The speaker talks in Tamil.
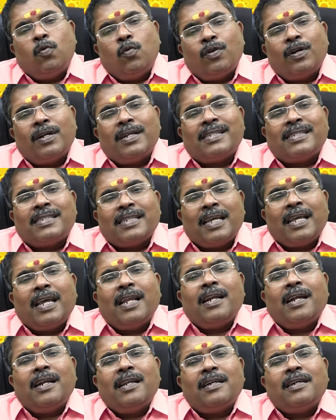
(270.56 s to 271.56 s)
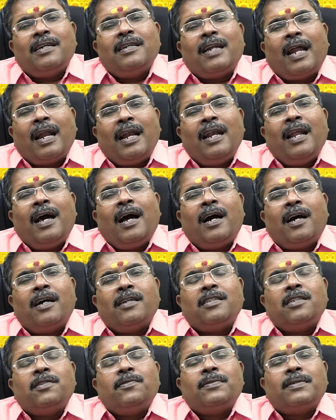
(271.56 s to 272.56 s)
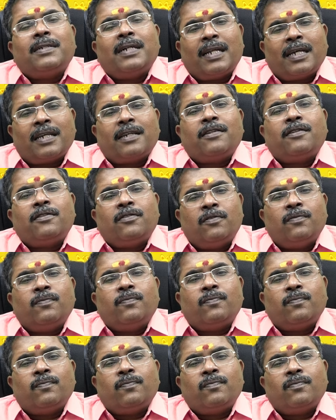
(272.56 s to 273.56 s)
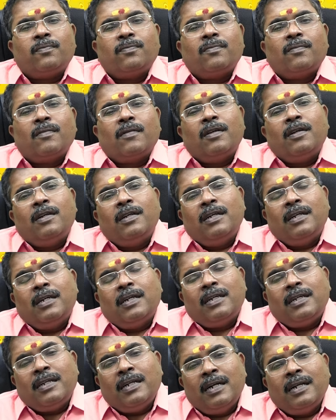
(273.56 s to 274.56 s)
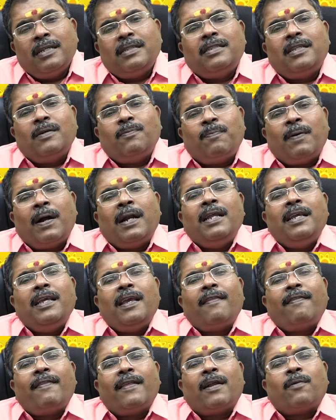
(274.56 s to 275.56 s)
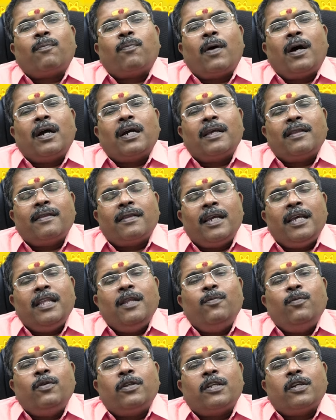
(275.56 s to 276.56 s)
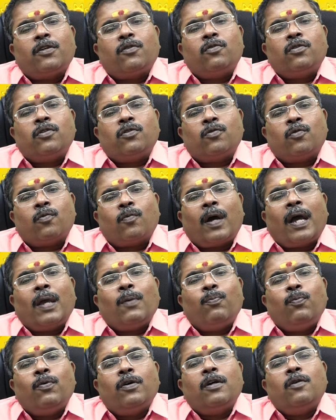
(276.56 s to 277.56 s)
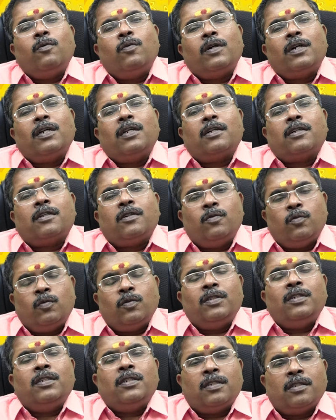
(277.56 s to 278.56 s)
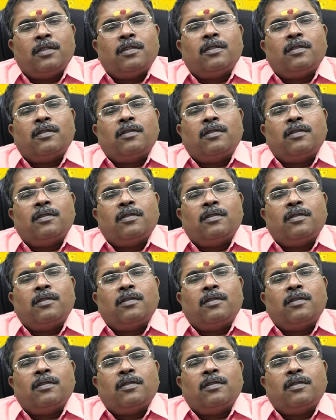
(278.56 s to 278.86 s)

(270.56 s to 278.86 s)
உங்கள் செயல்களுக்கு நல்ல ஆதரவு கிடைக்கும் எடுத்த பணியை சிறப்பாக செய்து முடிக்கக்கூடிய ஒரு வாய்ப்புகள் உங்களுக்கு உண்டு